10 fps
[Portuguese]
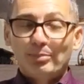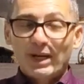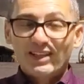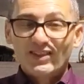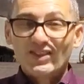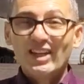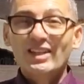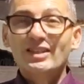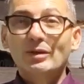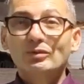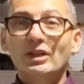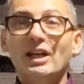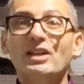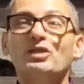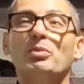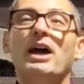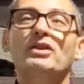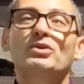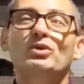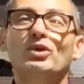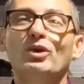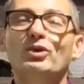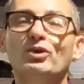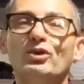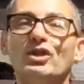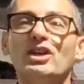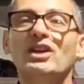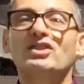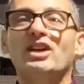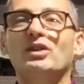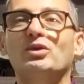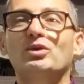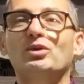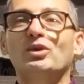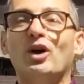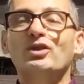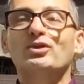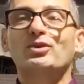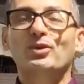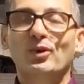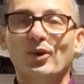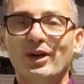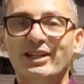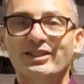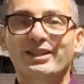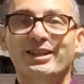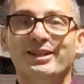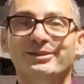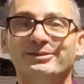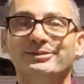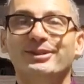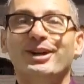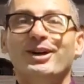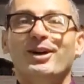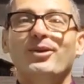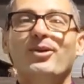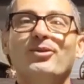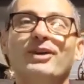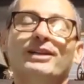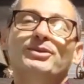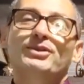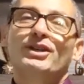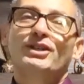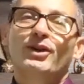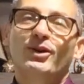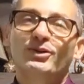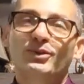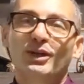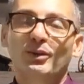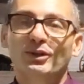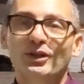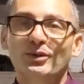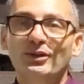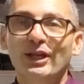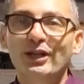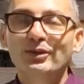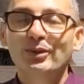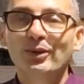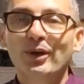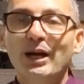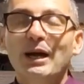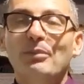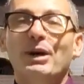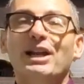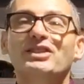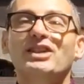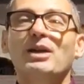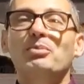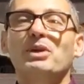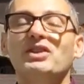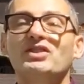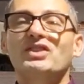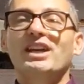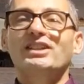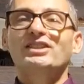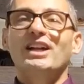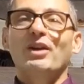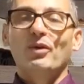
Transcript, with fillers: precisam ter espaço todos os dias dentro do nosso coração. Louvado seja nosso Senhor Jesus Cristo, para sempre seja